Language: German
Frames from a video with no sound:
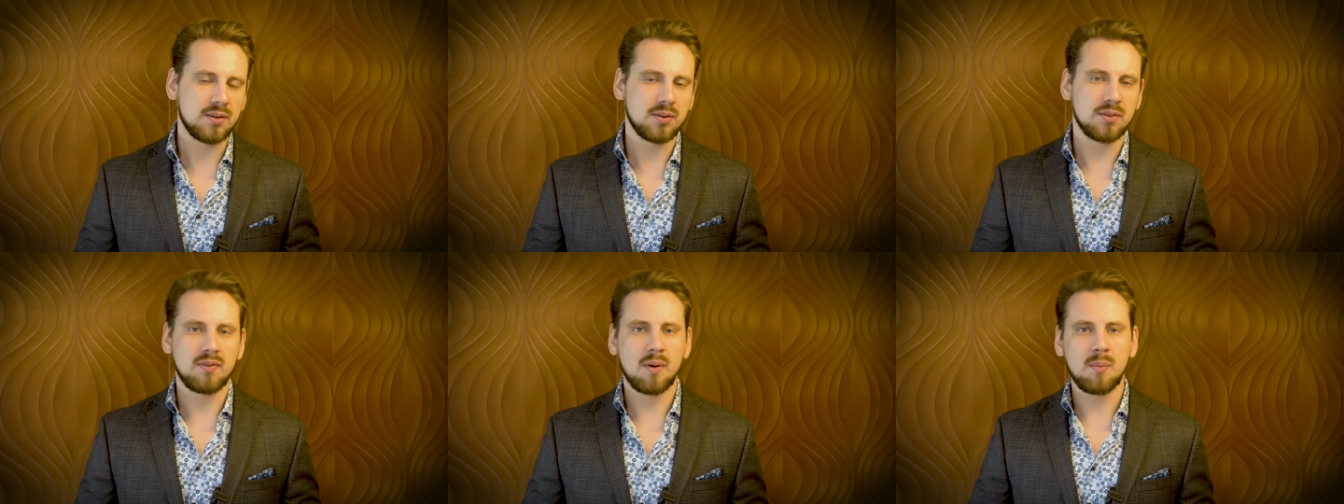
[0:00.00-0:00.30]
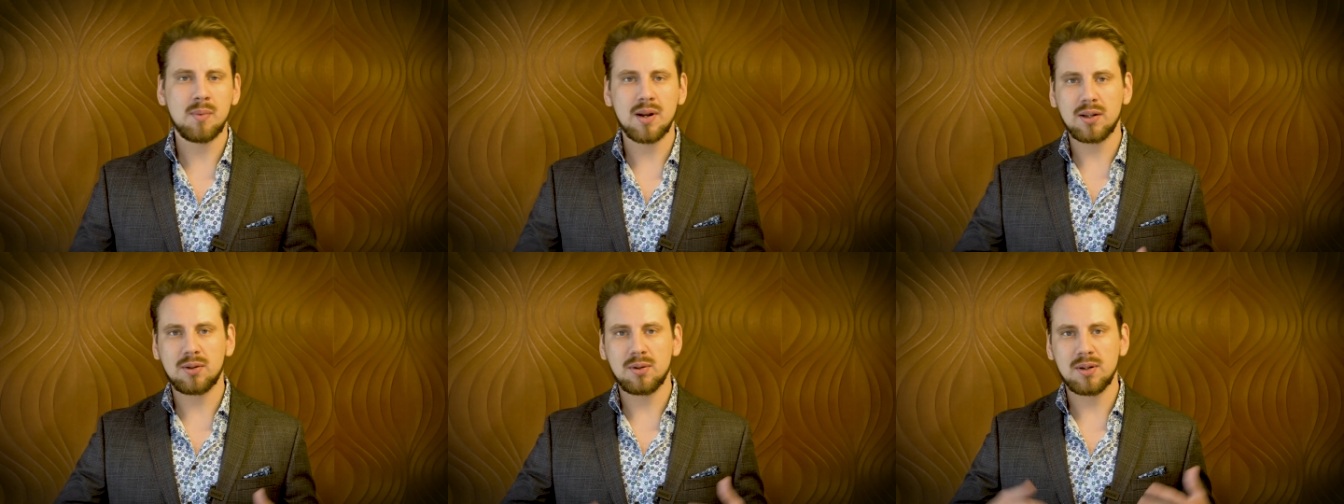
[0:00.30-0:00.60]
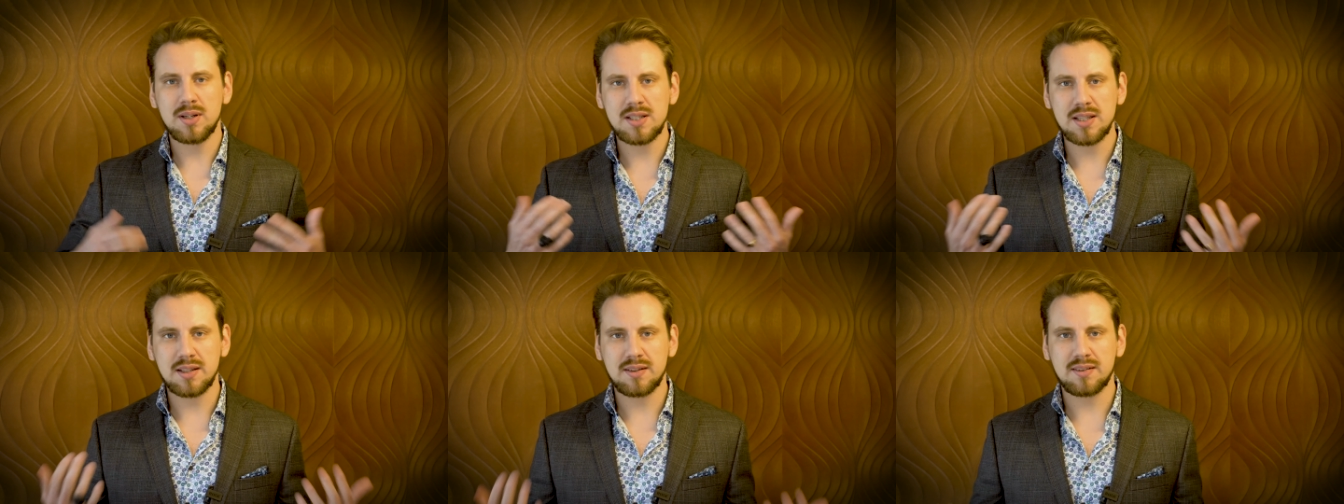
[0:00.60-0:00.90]
Und wenn man
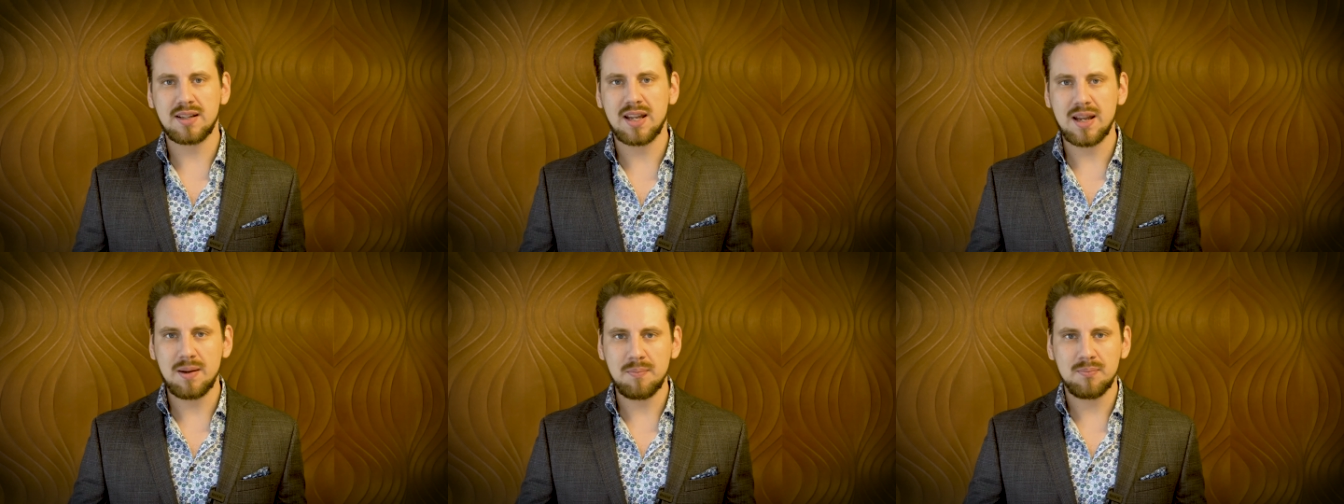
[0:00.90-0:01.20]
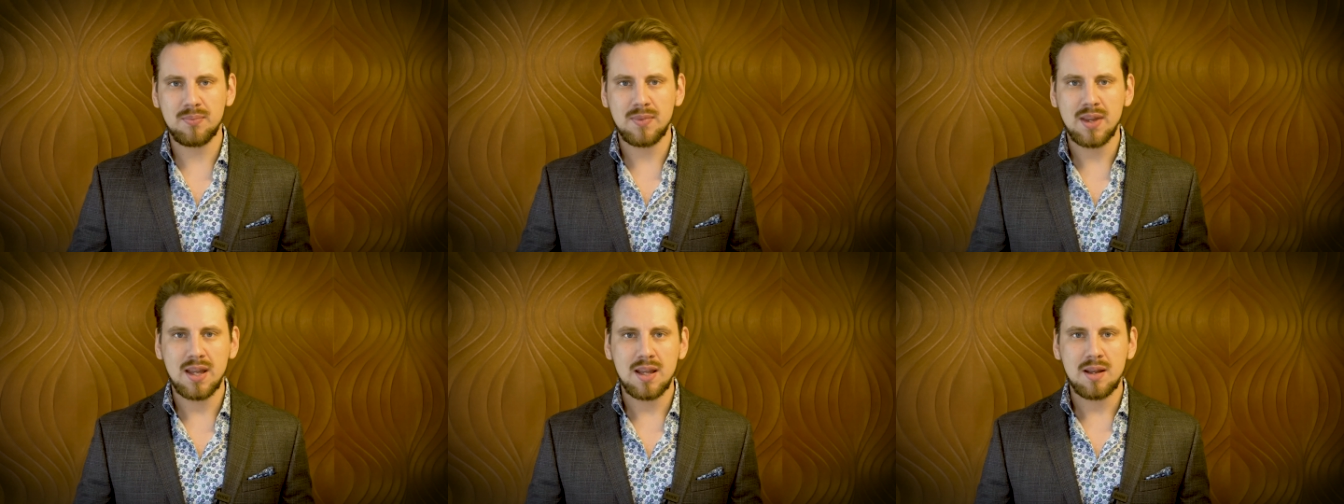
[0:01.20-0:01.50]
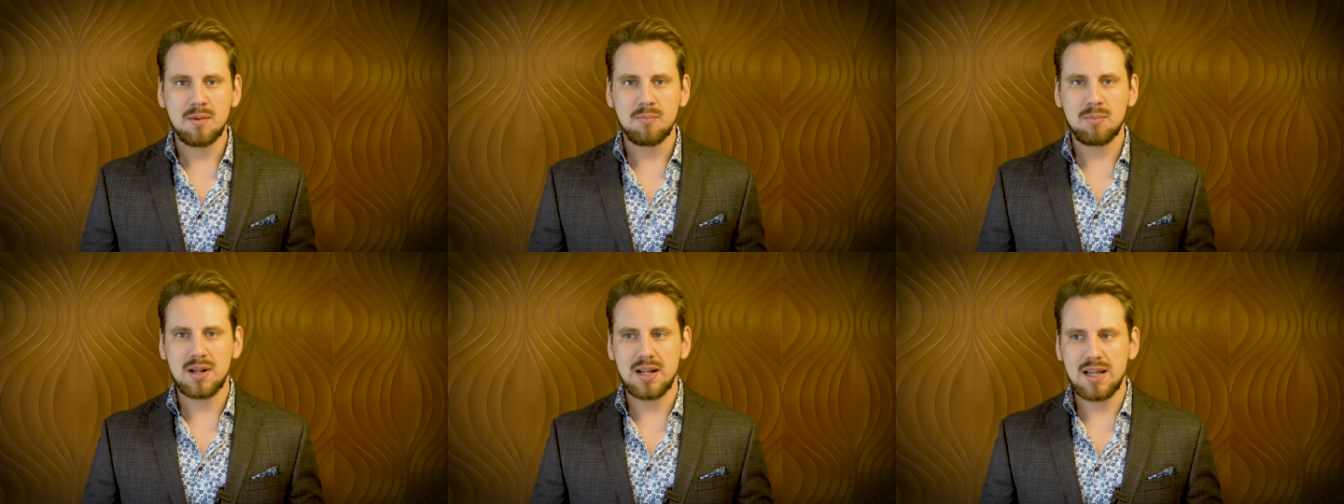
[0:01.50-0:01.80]
natürlich jetzt Themen
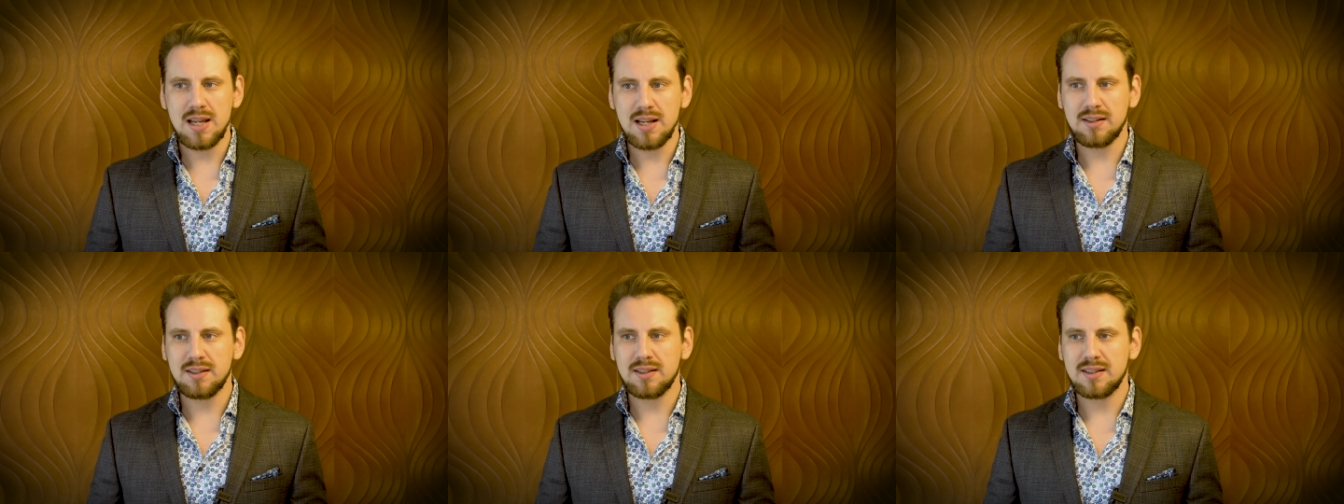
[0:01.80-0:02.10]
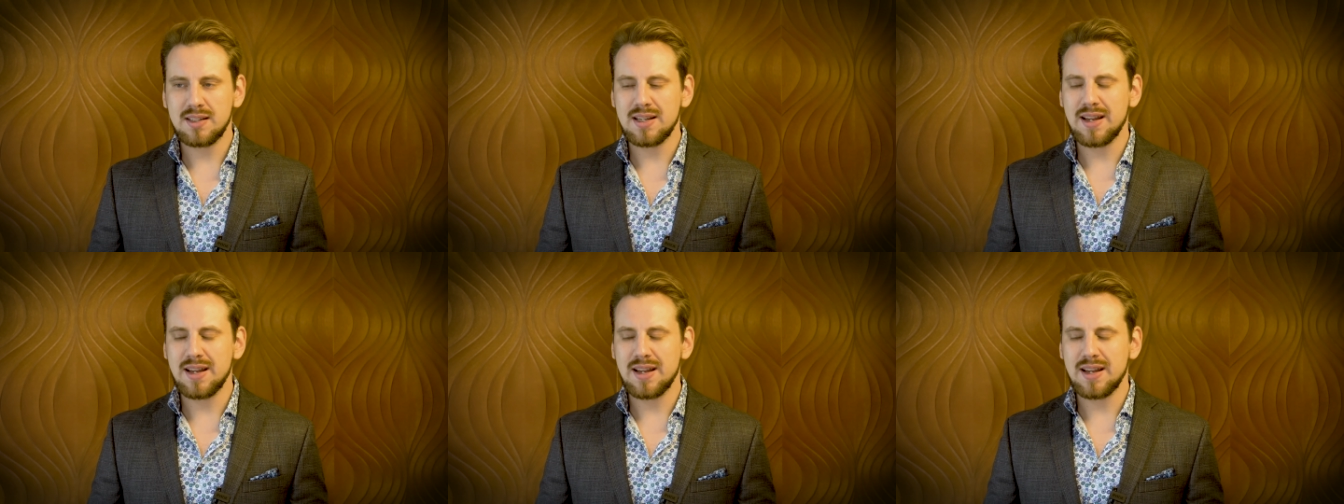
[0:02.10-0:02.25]
belegt,